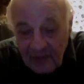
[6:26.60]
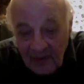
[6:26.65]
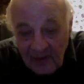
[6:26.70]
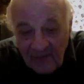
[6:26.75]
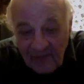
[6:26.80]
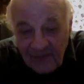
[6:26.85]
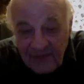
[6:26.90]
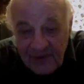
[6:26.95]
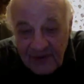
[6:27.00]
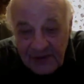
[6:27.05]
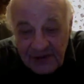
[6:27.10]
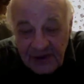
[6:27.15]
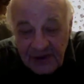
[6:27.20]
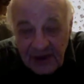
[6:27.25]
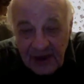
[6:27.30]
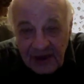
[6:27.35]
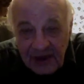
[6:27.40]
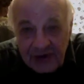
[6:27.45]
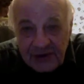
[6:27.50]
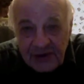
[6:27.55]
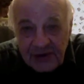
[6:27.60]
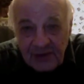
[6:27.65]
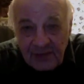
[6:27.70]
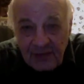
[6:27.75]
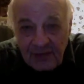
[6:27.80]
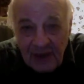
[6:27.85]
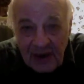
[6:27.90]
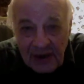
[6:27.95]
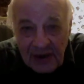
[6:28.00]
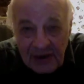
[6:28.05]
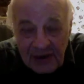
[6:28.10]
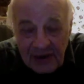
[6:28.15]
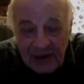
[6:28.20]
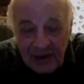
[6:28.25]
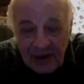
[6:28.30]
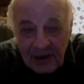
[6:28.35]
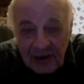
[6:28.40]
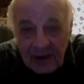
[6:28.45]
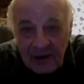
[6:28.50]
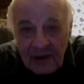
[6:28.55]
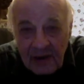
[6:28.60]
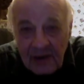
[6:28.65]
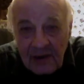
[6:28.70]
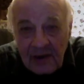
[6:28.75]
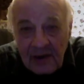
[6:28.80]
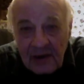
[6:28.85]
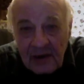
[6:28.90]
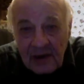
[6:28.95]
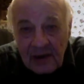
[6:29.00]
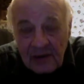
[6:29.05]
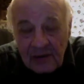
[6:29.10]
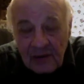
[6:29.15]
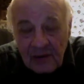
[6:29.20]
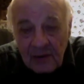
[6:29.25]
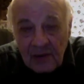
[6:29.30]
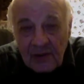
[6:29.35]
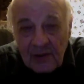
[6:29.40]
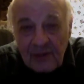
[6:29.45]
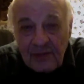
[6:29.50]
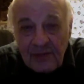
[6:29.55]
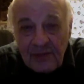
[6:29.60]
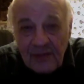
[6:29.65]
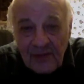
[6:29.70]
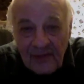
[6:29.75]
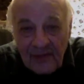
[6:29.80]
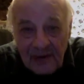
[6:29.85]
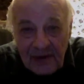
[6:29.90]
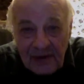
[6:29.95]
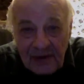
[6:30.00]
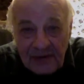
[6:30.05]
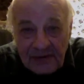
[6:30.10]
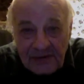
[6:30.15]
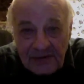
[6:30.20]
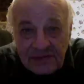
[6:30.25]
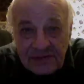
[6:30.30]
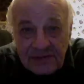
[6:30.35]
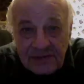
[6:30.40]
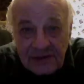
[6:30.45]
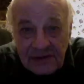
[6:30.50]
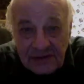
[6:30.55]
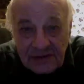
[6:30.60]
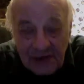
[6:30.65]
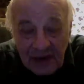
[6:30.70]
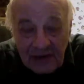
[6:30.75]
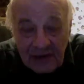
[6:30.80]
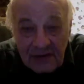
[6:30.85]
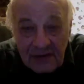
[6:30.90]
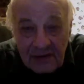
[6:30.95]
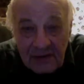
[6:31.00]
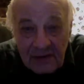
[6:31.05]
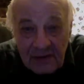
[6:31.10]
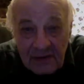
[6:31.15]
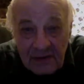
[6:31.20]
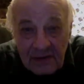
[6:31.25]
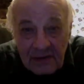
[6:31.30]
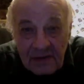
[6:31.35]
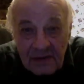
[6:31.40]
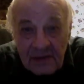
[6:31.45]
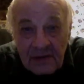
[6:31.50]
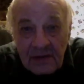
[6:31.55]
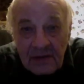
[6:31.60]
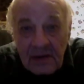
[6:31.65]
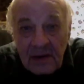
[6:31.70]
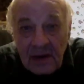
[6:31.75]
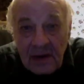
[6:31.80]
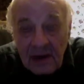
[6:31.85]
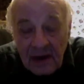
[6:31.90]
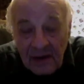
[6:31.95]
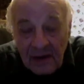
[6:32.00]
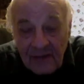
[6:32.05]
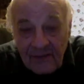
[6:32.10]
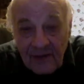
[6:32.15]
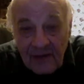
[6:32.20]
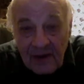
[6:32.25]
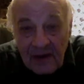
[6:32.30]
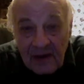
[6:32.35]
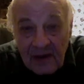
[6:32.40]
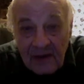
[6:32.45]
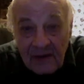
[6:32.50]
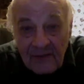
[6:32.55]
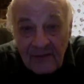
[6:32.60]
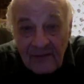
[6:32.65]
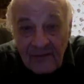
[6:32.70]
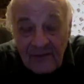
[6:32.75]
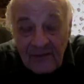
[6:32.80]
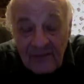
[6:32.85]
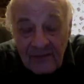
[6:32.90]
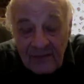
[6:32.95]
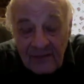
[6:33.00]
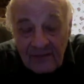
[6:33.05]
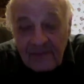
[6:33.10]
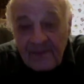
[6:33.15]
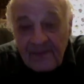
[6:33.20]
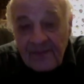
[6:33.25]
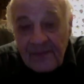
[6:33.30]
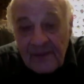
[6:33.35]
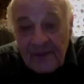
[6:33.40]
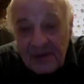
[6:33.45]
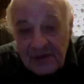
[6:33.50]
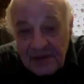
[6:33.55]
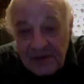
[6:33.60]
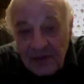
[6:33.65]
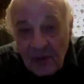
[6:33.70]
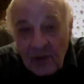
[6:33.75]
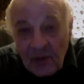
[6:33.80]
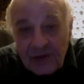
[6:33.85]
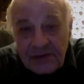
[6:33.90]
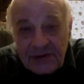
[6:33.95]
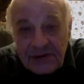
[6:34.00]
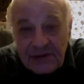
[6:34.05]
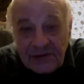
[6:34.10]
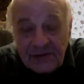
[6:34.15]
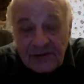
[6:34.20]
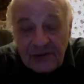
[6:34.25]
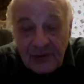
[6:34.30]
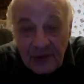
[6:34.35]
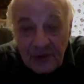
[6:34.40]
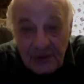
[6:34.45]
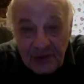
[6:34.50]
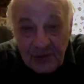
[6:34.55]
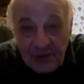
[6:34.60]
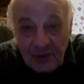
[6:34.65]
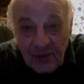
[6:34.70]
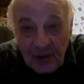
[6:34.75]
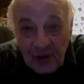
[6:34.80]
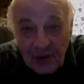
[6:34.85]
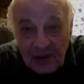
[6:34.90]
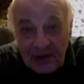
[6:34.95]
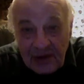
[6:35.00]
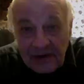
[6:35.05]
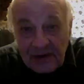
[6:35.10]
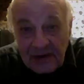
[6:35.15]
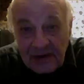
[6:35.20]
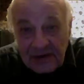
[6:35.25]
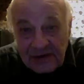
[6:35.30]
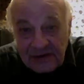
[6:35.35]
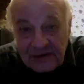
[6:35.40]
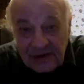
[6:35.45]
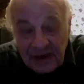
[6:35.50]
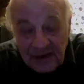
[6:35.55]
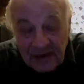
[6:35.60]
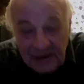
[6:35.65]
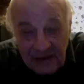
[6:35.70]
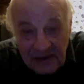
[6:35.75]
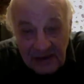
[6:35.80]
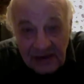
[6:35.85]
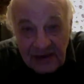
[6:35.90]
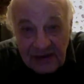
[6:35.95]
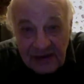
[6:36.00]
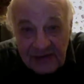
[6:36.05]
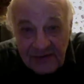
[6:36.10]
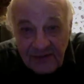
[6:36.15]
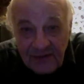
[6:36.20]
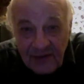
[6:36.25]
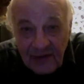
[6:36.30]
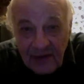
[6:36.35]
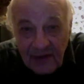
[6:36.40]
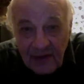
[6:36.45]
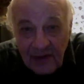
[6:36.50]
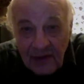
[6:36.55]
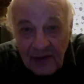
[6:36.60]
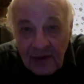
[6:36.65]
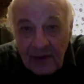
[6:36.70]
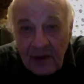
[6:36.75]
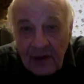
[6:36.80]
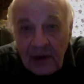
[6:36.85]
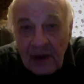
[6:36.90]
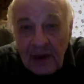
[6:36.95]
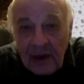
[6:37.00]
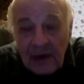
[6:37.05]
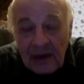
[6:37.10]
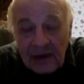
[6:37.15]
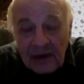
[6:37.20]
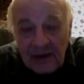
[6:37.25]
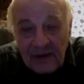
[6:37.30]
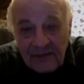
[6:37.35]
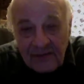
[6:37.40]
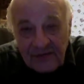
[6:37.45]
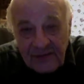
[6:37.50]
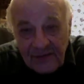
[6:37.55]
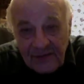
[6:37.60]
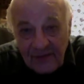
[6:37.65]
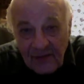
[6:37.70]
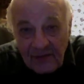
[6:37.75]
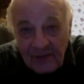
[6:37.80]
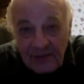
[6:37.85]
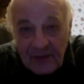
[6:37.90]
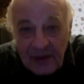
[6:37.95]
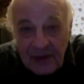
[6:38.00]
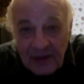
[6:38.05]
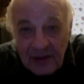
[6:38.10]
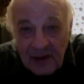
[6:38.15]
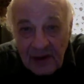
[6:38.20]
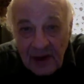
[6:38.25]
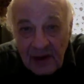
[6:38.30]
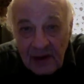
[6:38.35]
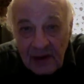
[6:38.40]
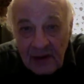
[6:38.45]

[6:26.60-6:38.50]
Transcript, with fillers: в тяжелейшей политике, которую проводил клан Рокфеллеров, смог сделать очень много и для страны, и для своей, и для всего мира.